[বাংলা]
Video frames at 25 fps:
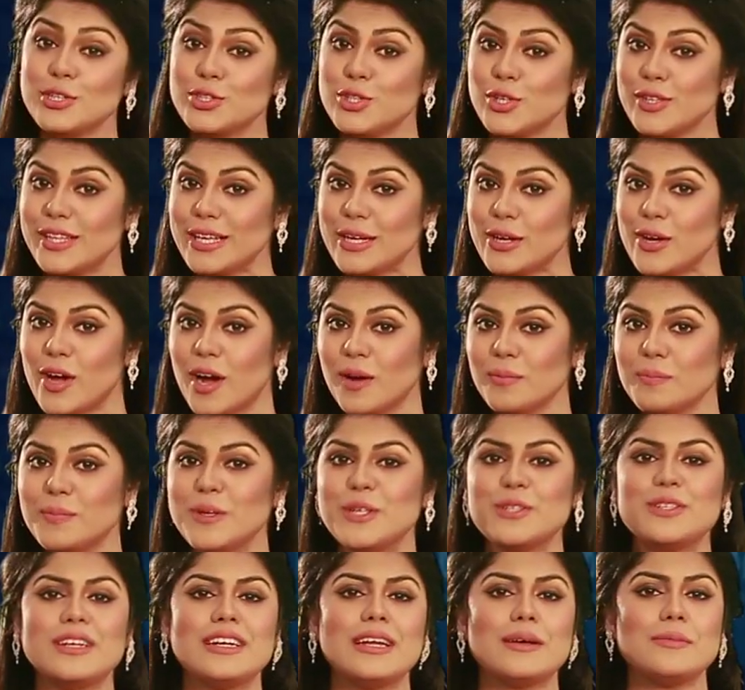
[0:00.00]
যদি
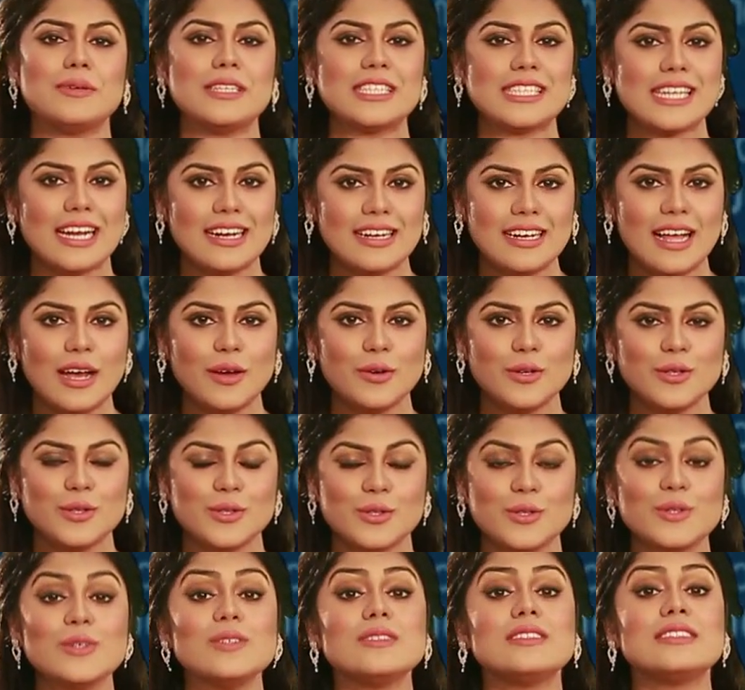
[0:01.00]
কম্পিউটার আবিষ্কার না
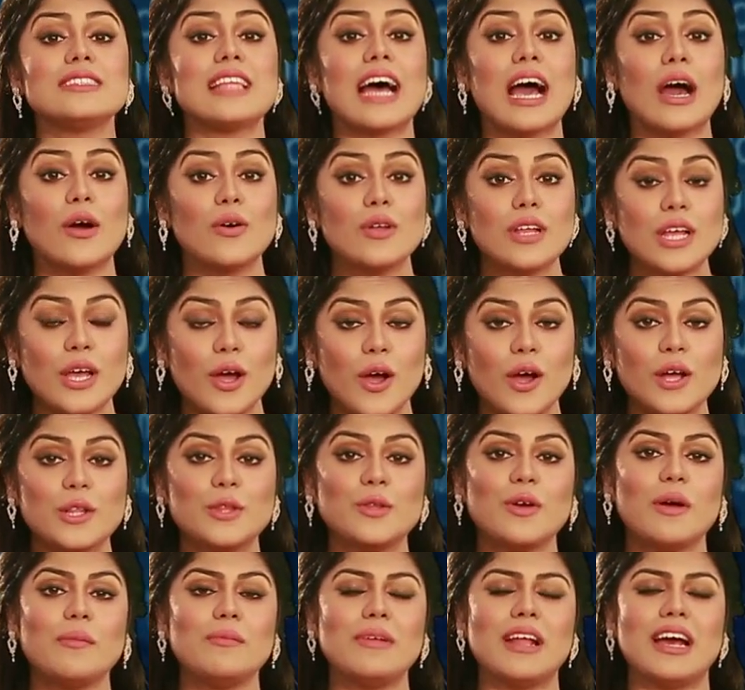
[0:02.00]
হতো তাহলে
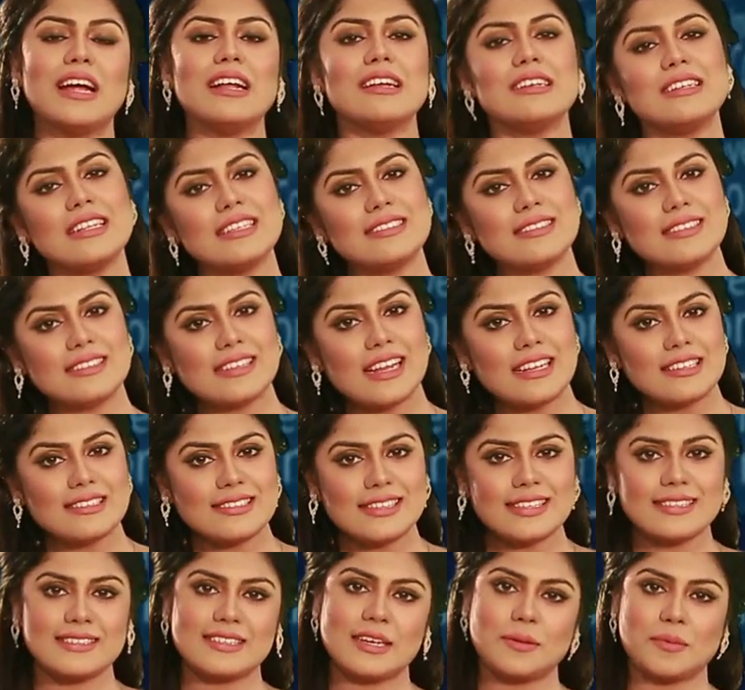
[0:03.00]
হয়তো আমরা ডিজিটাল
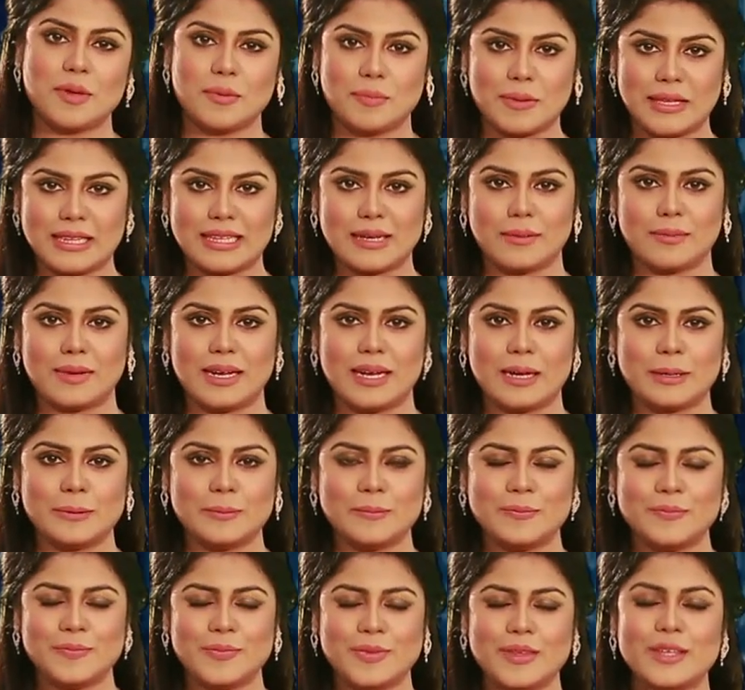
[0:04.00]
সিস্টেমই পেতাম না
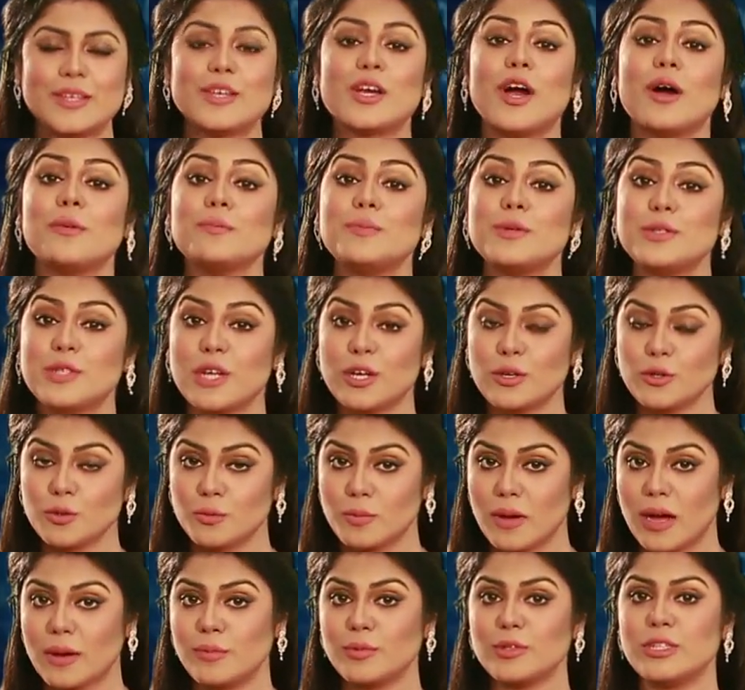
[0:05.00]
কম্পিউটার
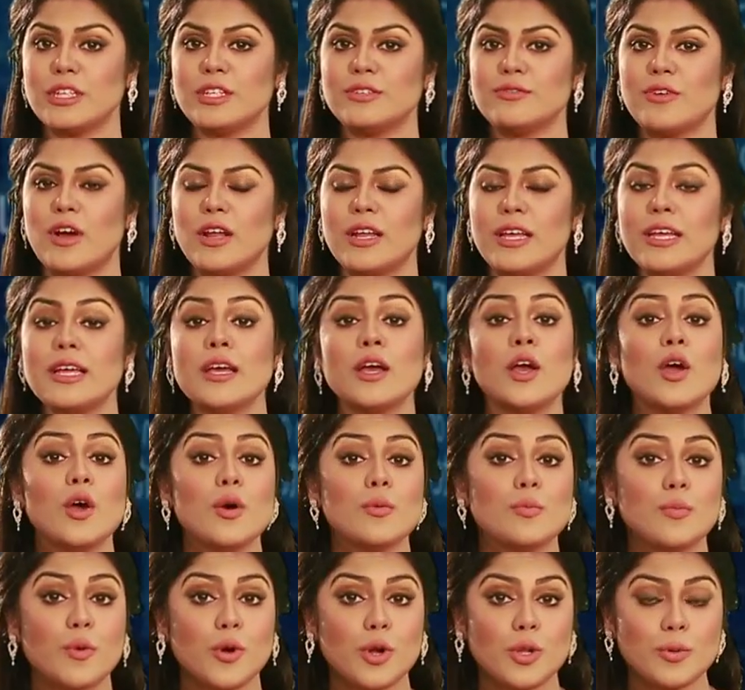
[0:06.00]
উদ্ভাবনের ফলে
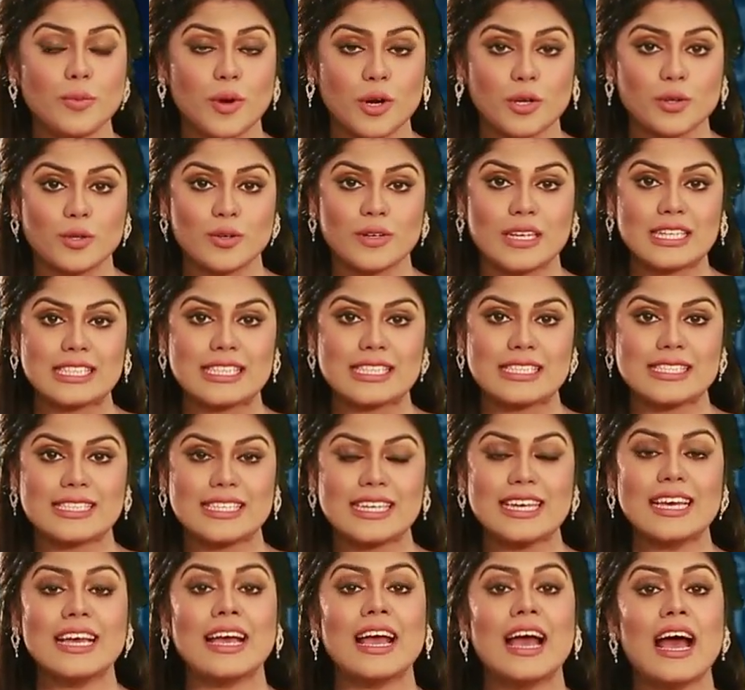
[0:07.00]
পরিবর্তন
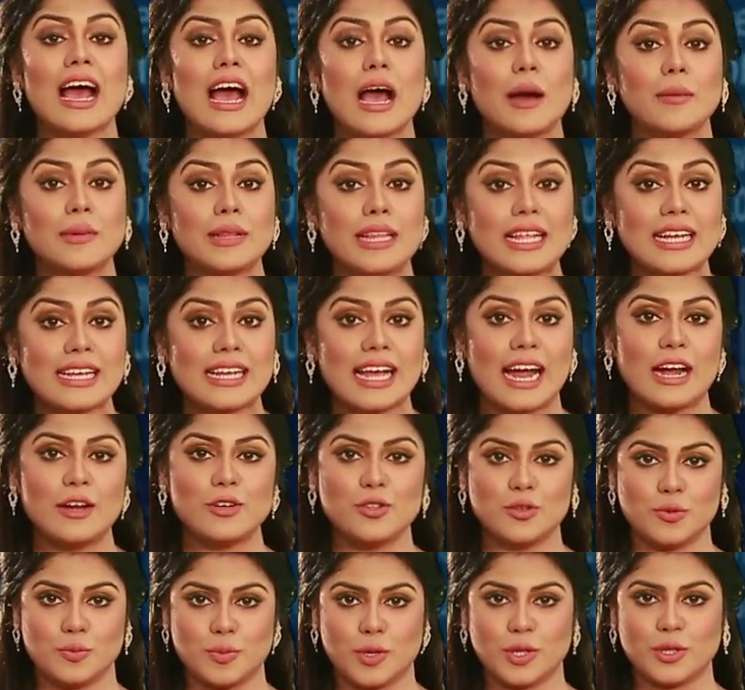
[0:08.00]
এসেছে আমাদের
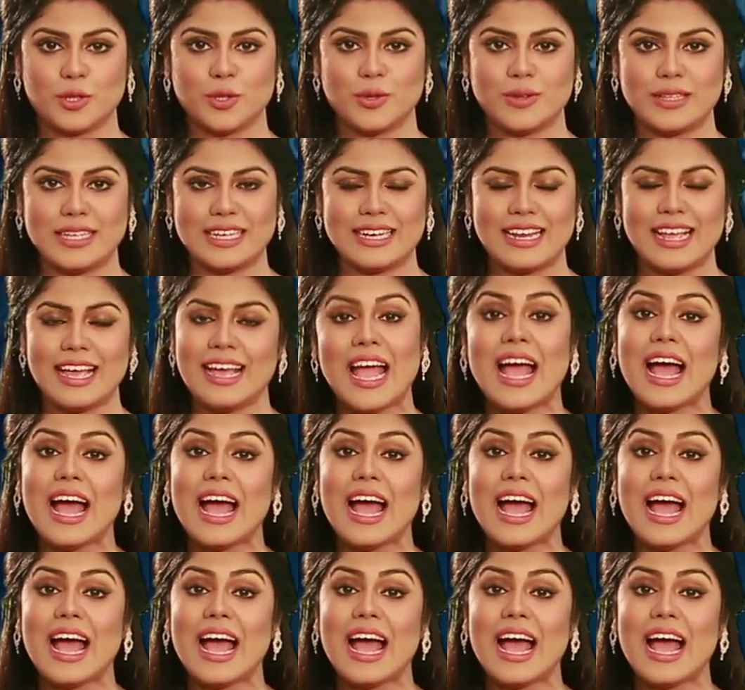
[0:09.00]
কার্যপদ্ধতির